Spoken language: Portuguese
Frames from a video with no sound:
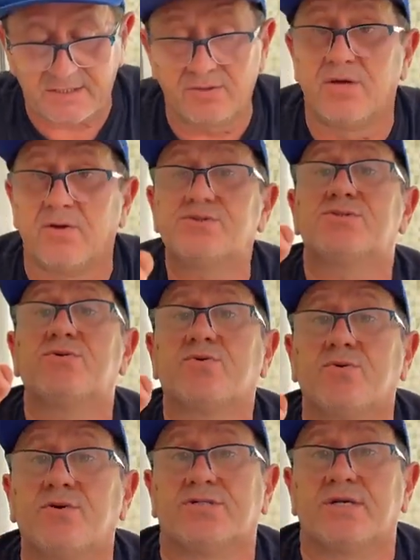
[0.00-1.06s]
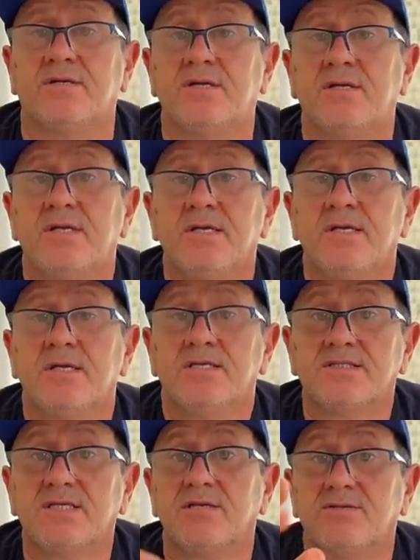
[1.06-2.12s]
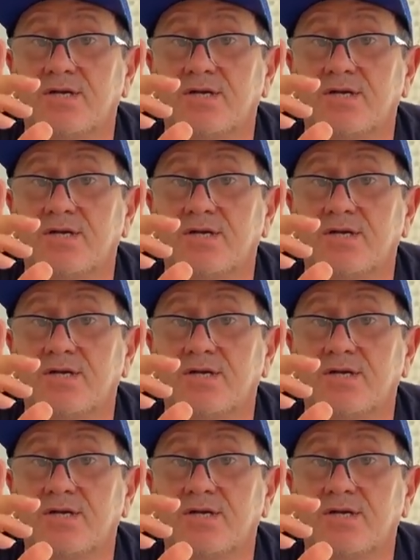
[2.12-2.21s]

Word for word: Eu não sou contra, certo?